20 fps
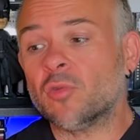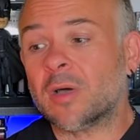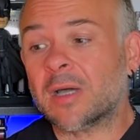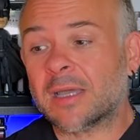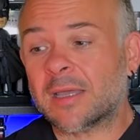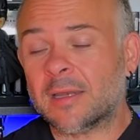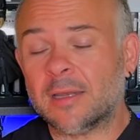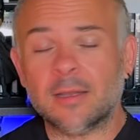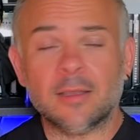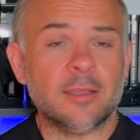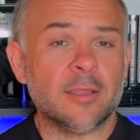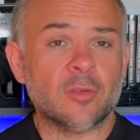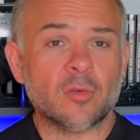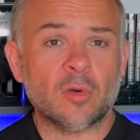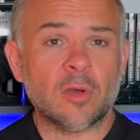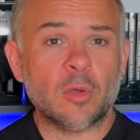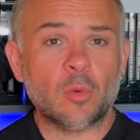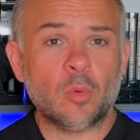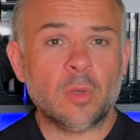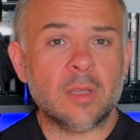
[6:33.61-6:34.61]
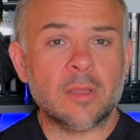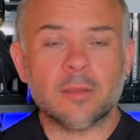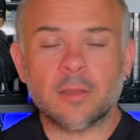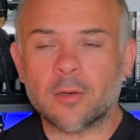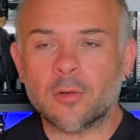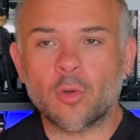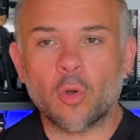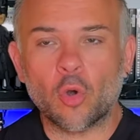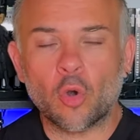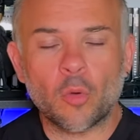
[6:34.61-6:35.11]
anche nel dietro le quinte
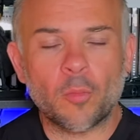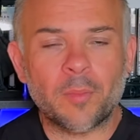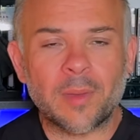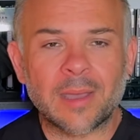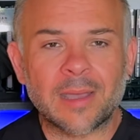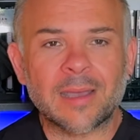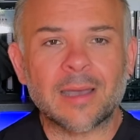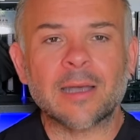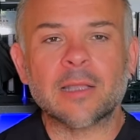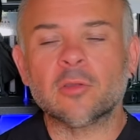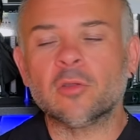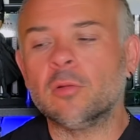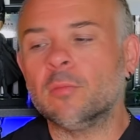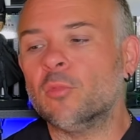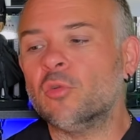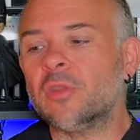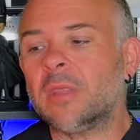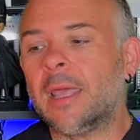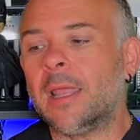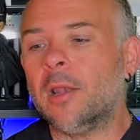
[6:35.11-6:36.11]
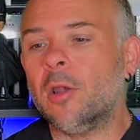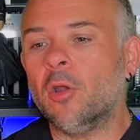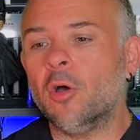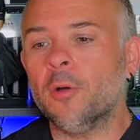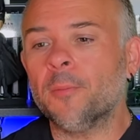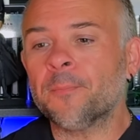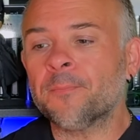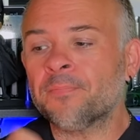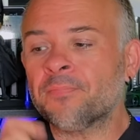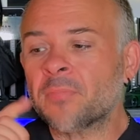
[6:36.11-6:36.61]
non l'ho beccato il
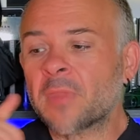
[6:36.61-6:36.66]
modello,